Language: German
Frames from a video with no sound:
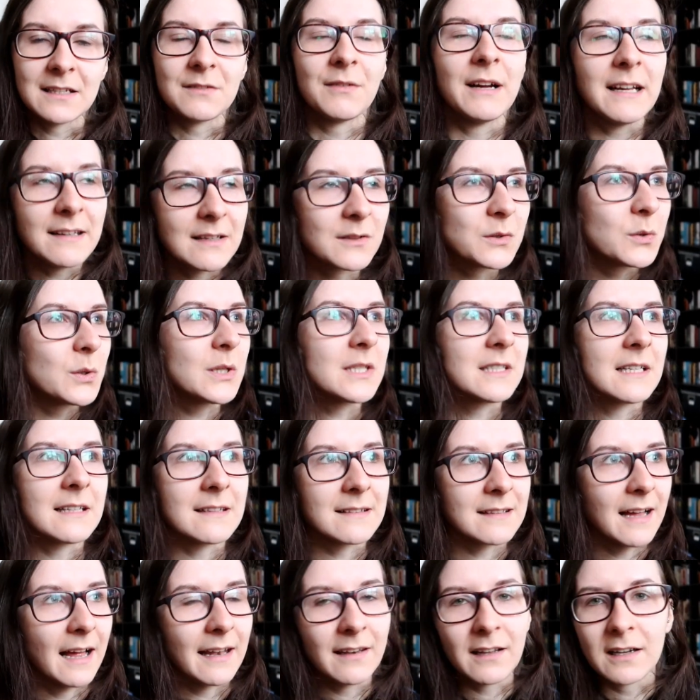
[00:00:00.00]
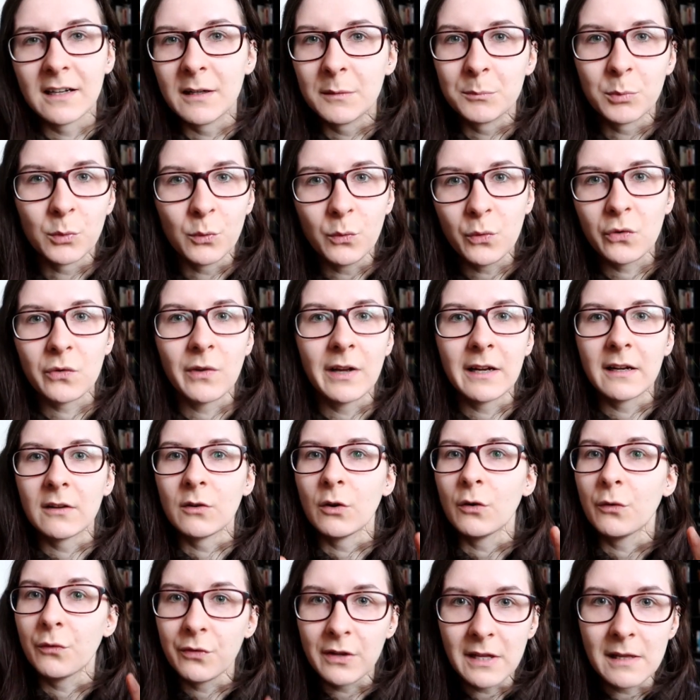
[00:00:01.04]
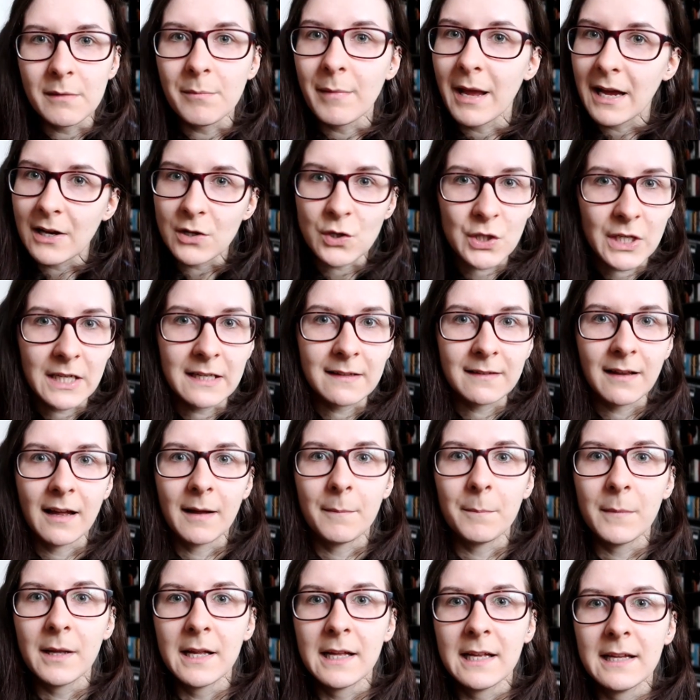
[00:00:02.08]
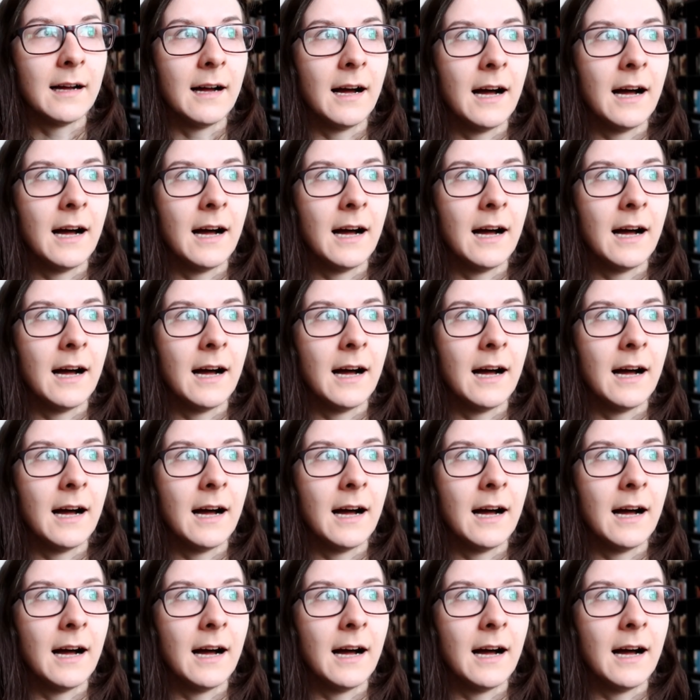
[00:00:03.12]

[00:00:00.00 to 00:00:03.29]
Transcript: Ich weiß natürlich, dass andere Berufszweige noch viel mehr Stress haben,